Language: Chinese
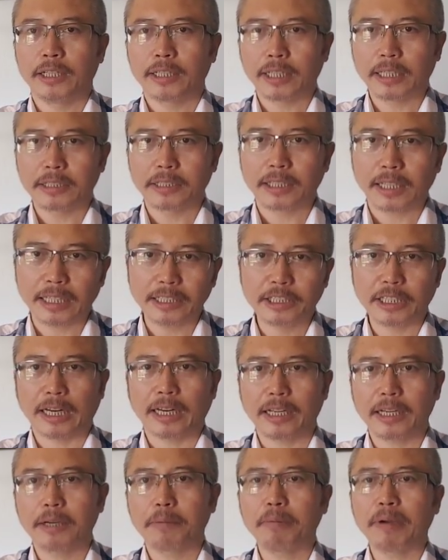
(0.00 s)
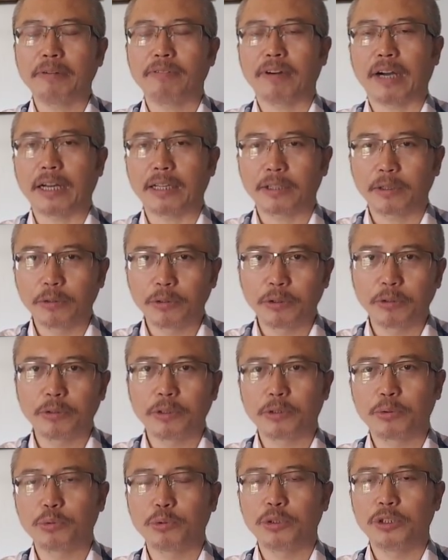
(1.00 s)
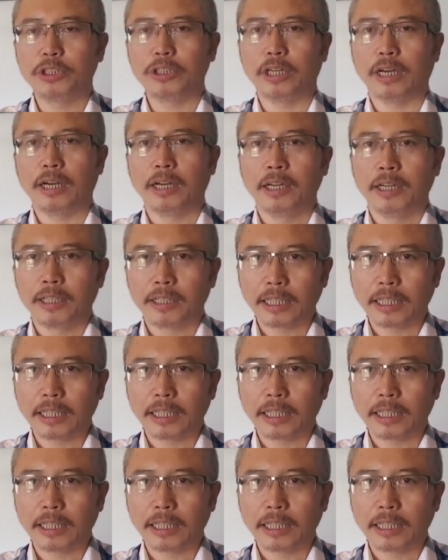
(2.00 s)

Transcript: 但是他想了一个办法，偷偷的入境了，